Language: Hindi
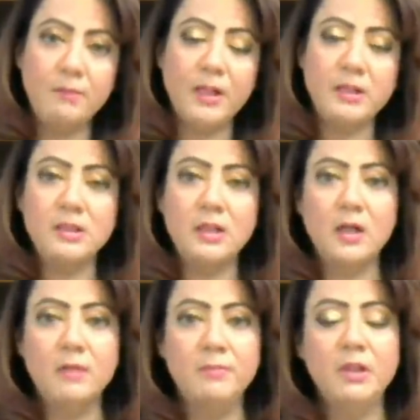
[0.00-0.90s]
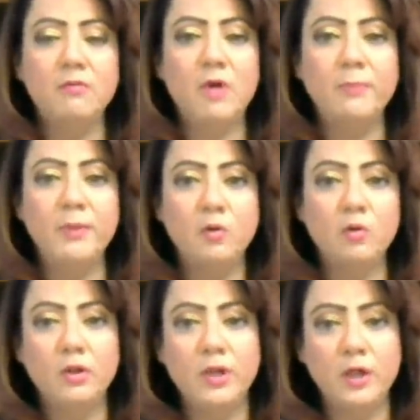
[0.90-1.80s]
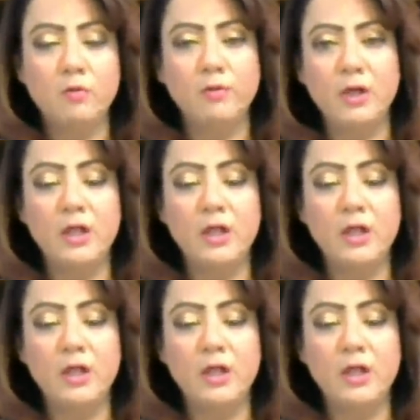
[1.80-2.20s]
पाकिस्तान आर्मी ने वहाँ पे टेक ओवर